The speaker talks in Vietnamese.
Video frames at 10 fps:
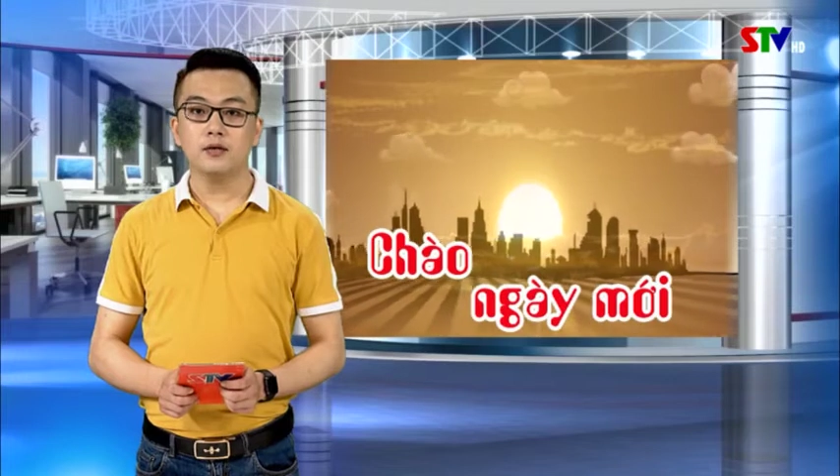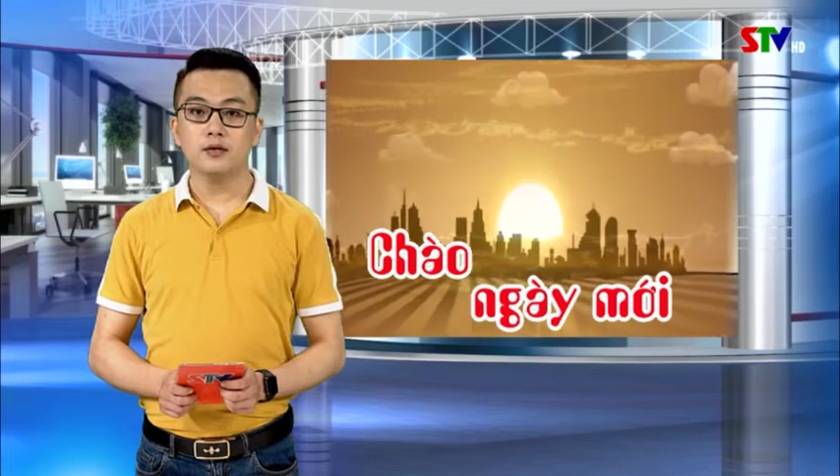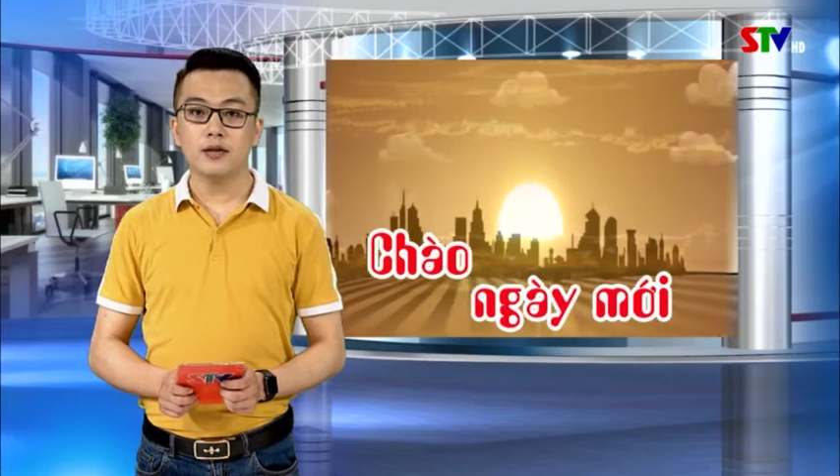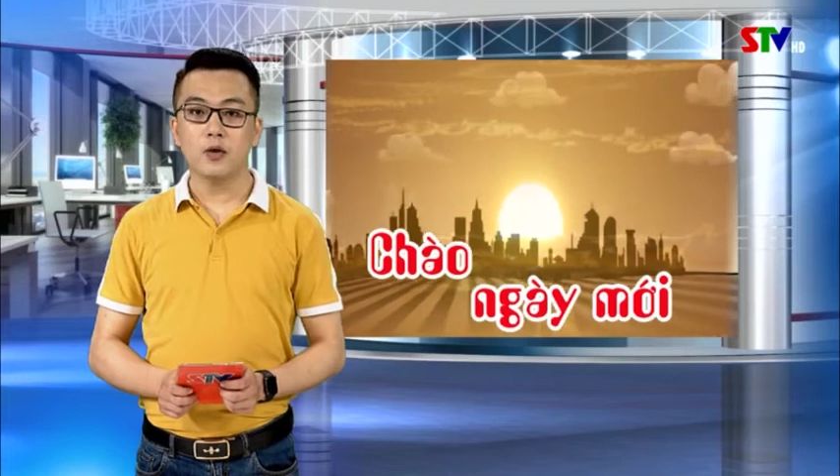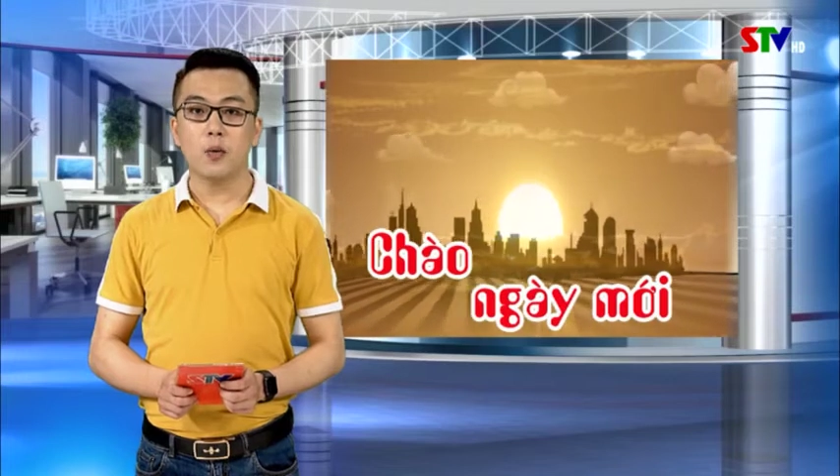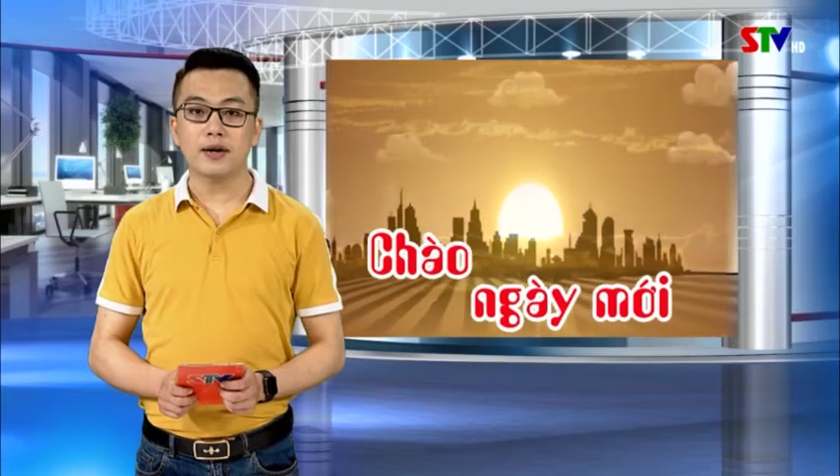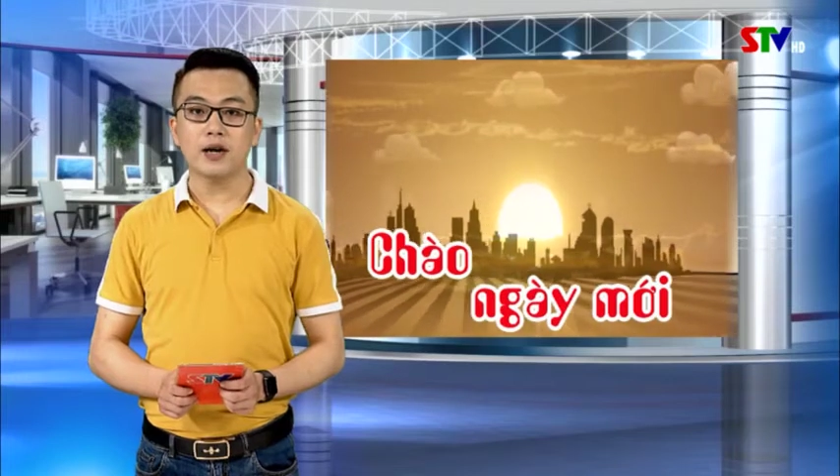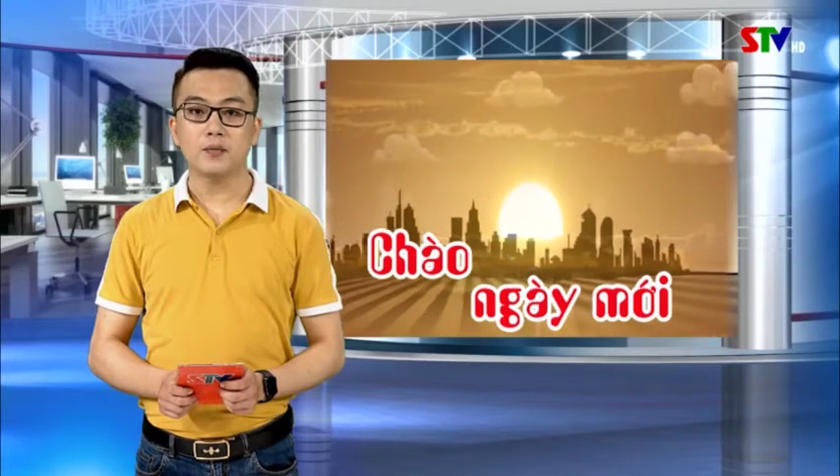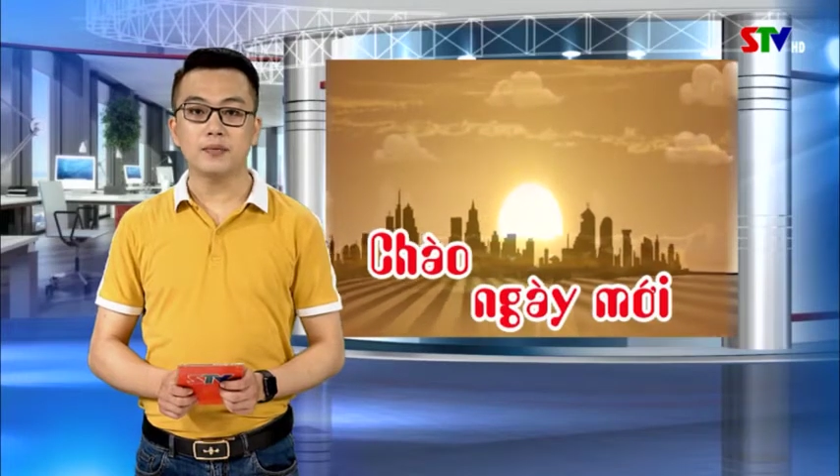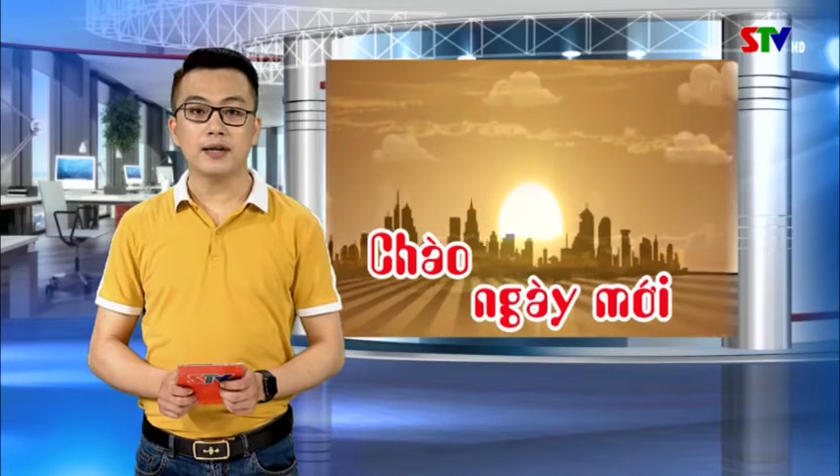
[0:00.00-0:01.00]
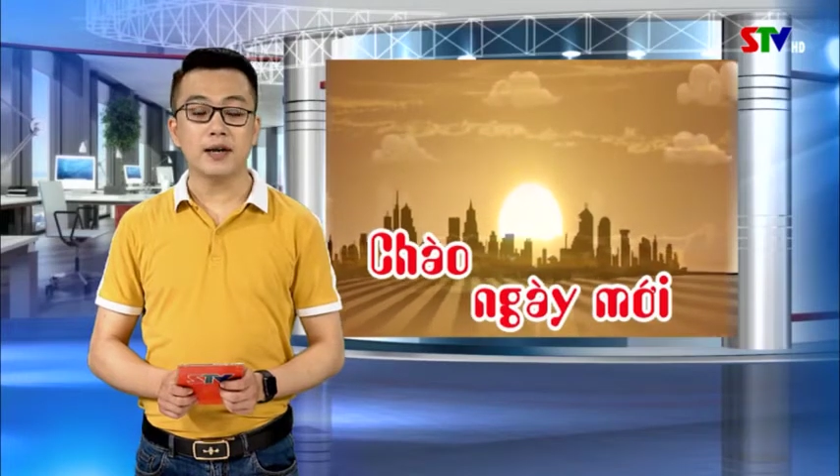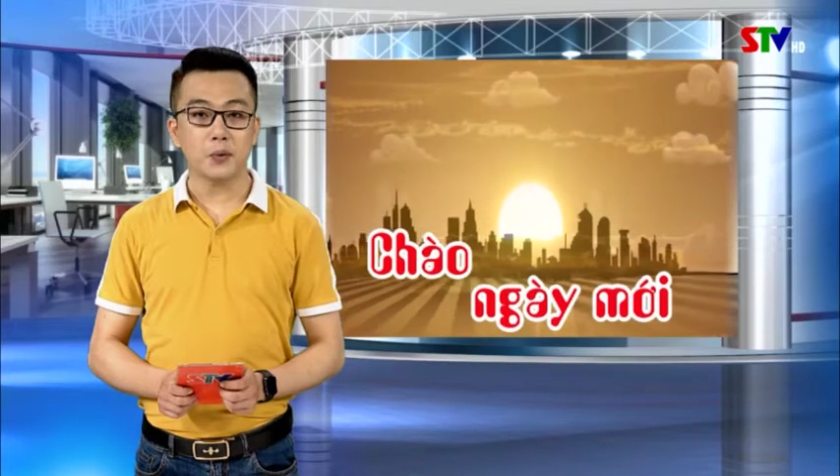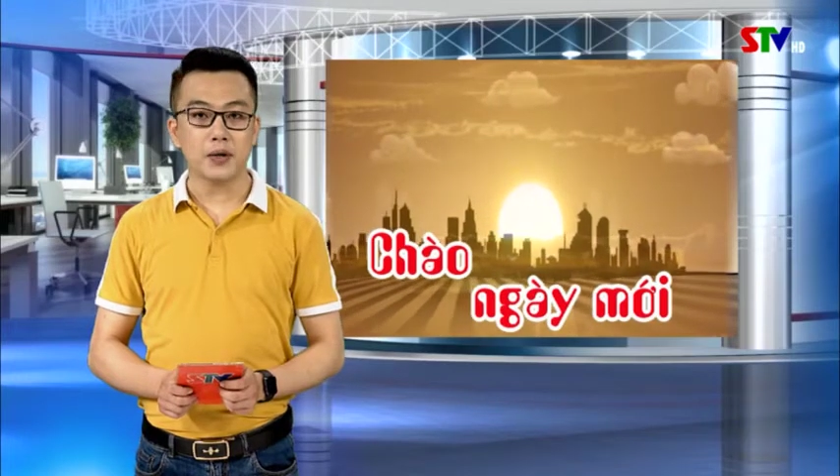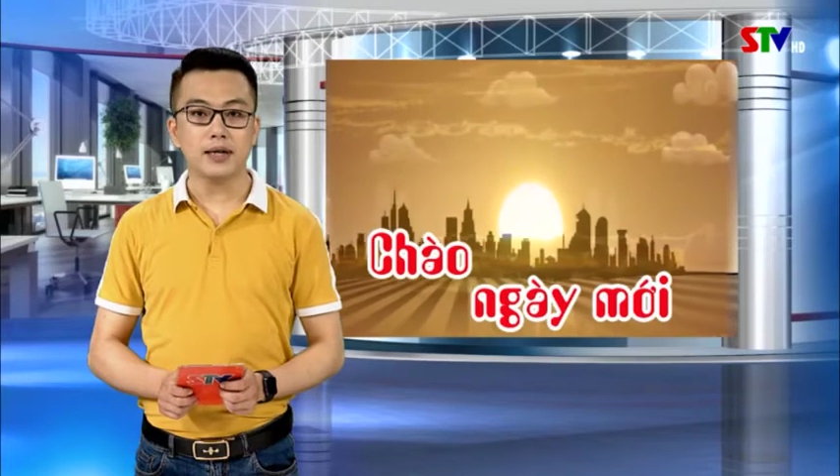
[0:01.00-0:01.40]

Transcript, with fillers: nhiều hoạt động để khuyến